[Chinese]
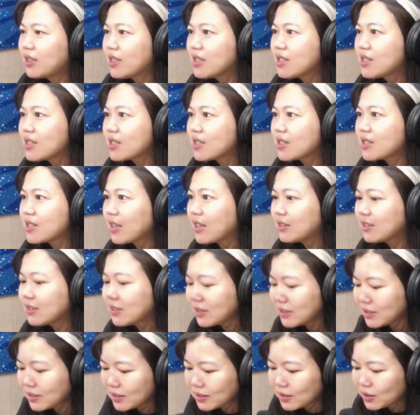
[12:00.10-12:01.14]
前十大
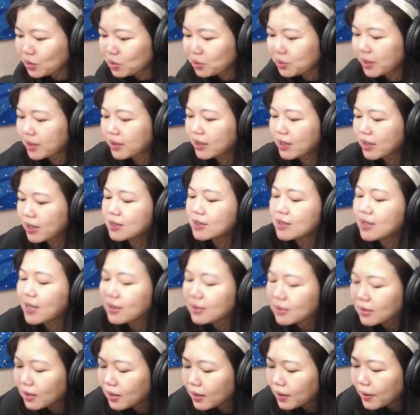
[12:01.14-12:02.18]
经济体居然可以
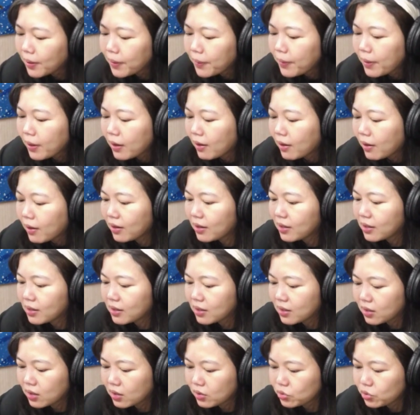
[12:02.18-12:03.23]
占了
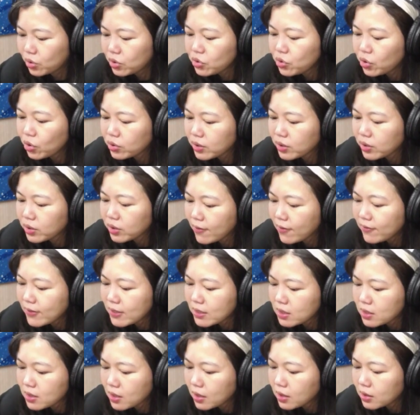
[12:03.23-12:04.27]
呃全球的三
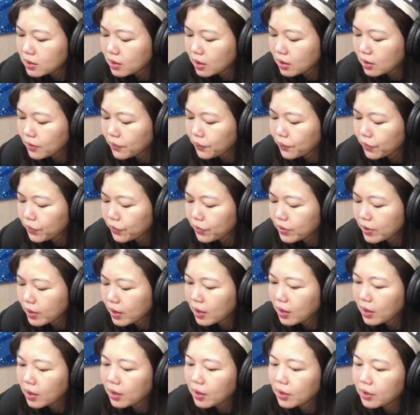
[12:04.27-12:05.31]
分之二的
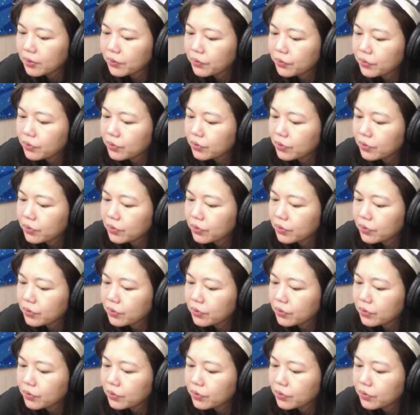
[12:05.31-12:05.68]
这个